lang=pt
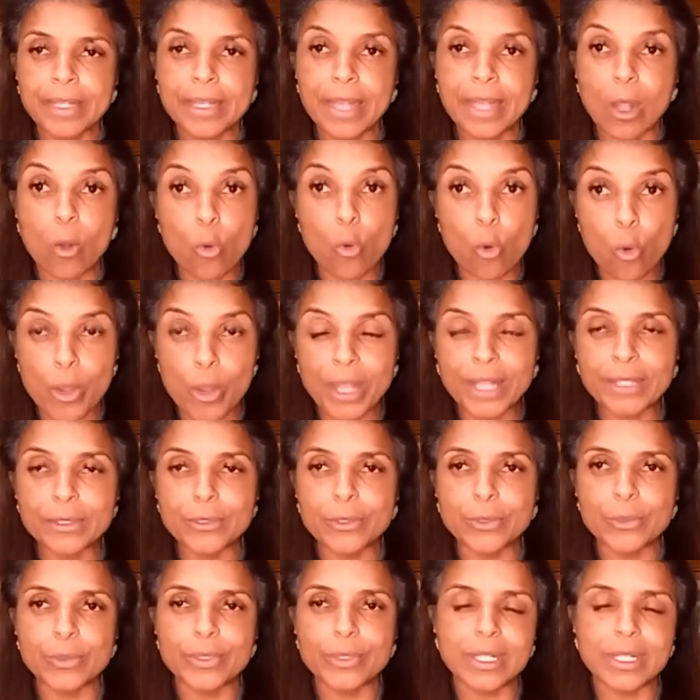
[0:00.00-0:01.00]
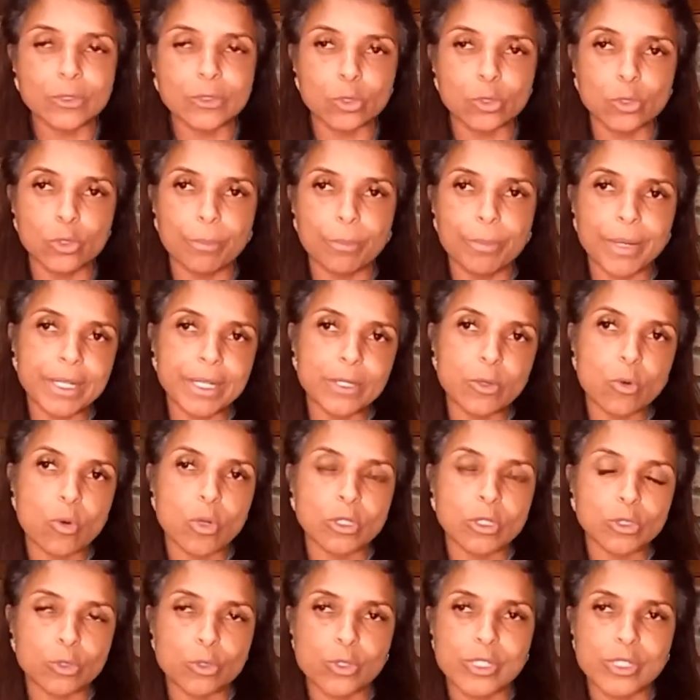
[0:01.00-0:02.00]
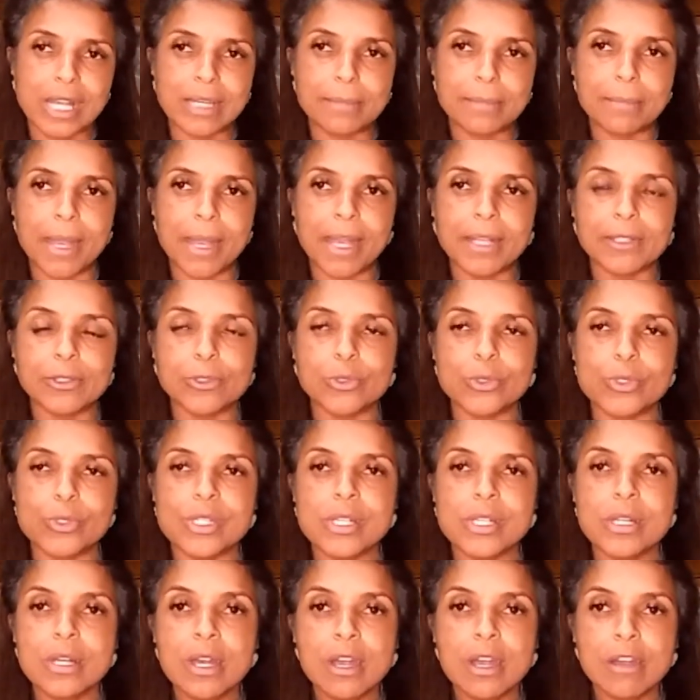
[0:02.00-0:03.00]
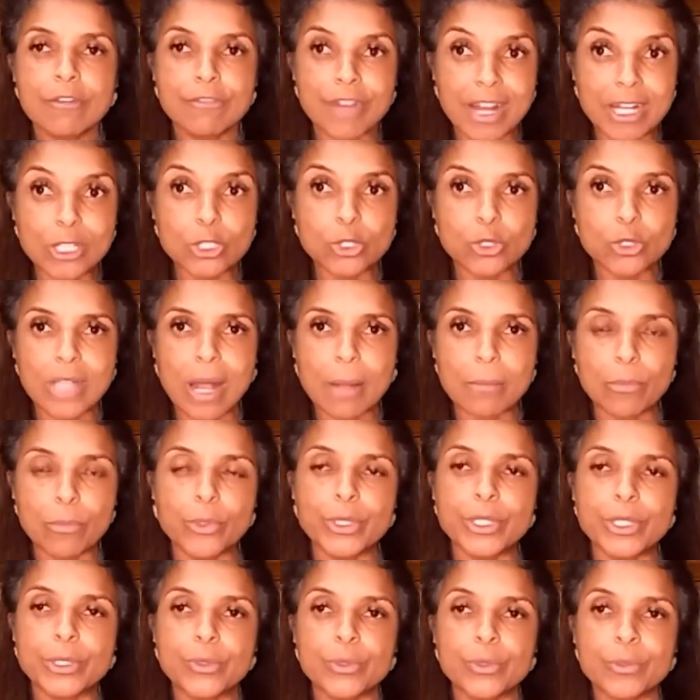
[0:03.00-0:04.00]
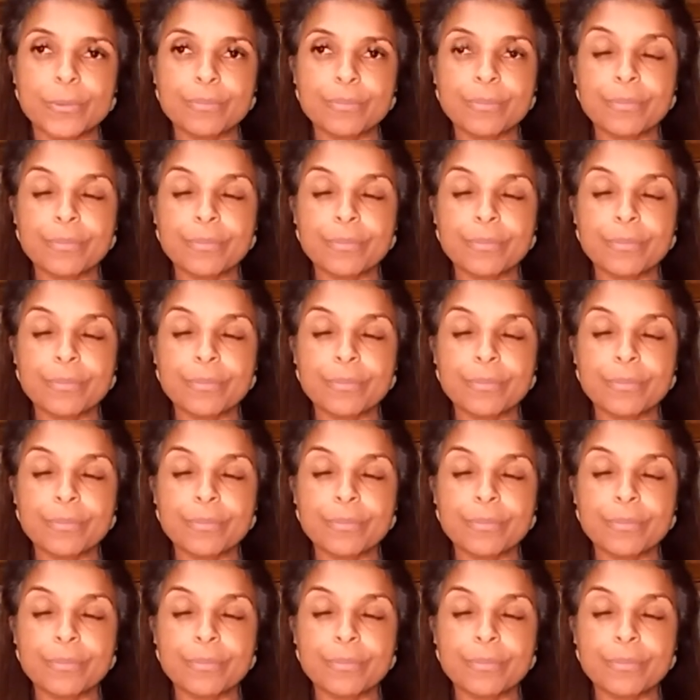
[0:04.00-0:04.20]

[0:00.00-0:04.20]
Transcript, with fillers: Que é o coentro, tanto no banho quanto nos alimentos, vai ajudar muito.